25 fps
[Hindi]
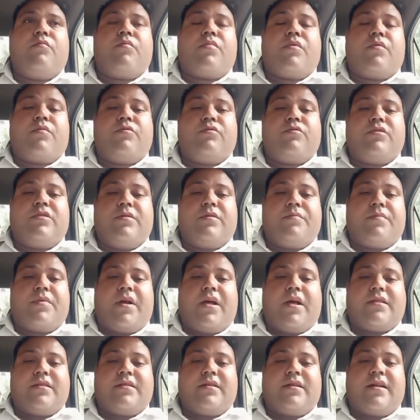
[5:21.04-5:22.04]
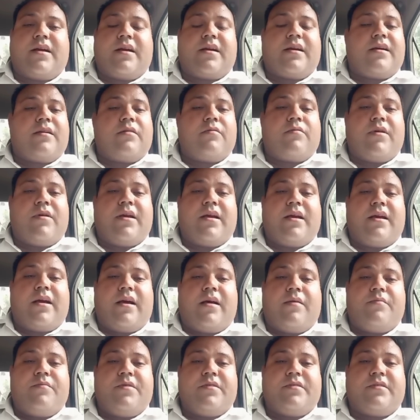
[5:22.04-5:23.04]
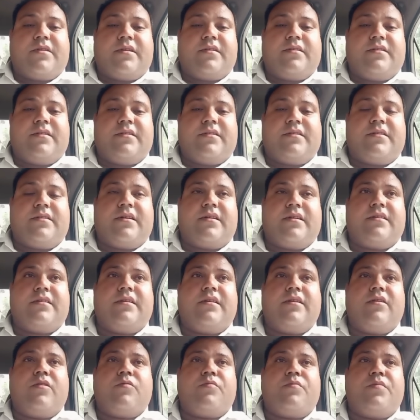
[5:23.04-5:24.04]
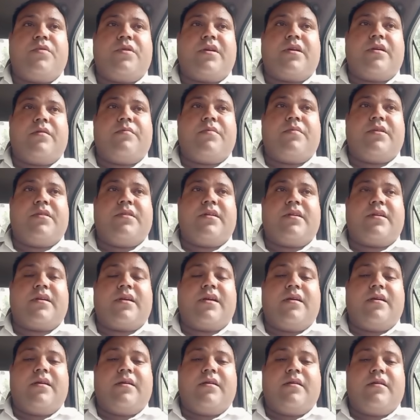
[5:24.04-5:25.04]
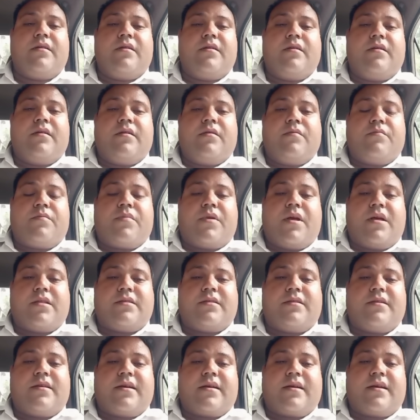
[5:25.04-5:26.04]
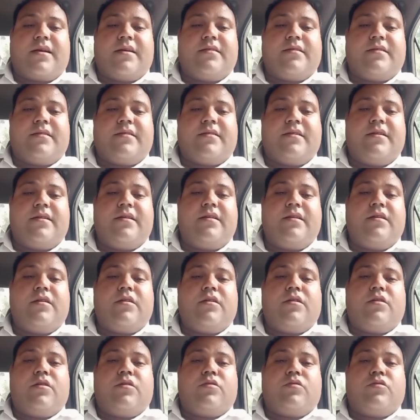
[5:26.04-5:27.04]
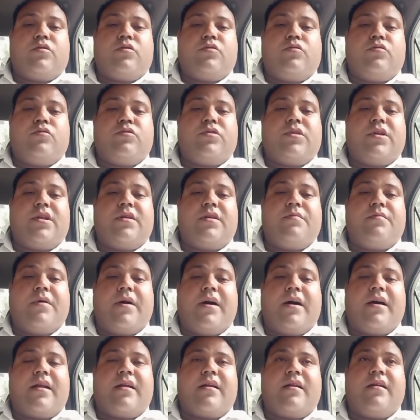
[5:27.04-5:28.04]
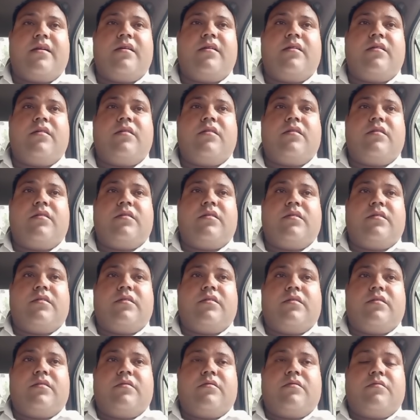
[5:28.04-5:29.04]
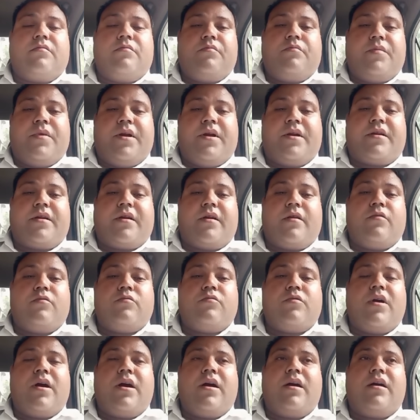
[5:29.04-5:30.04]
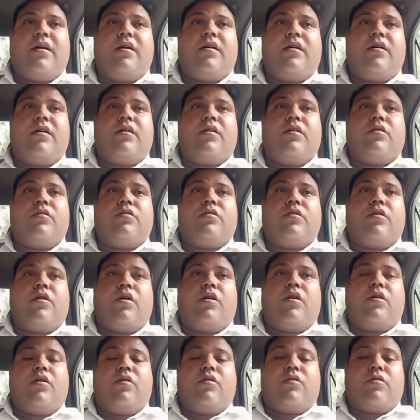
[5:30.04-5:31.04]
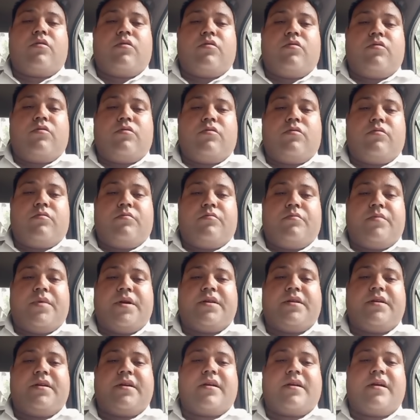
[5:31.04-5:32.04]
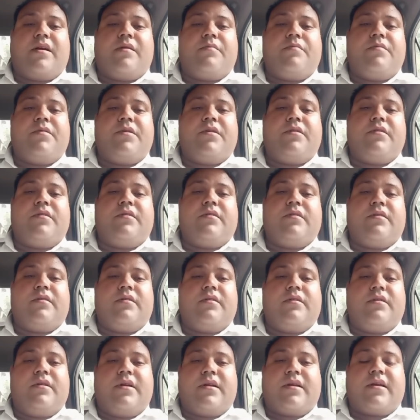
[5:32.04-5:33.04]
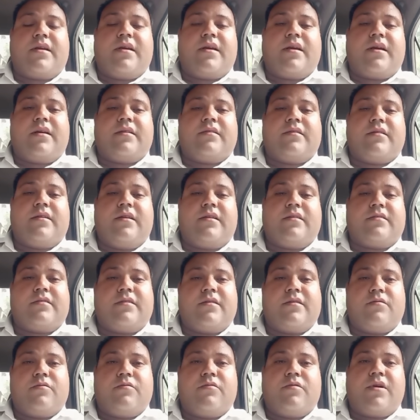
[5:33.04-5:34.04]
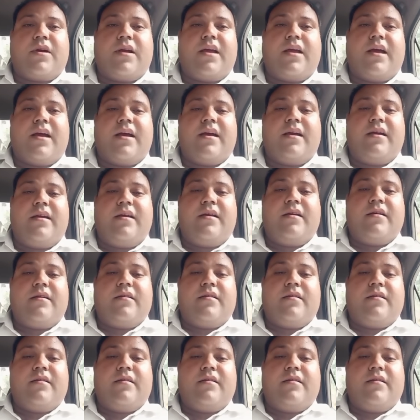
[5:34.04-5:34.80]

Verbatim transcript: तो उसे प्रार्थना करवाया अमृता सिस्टर से और पी के बर्दर के प्रार्थना केंद्र से तो दूसरी बार मेडिकल हुआ और बच्चे का भी लड़के का सिलेक्शन हो गया है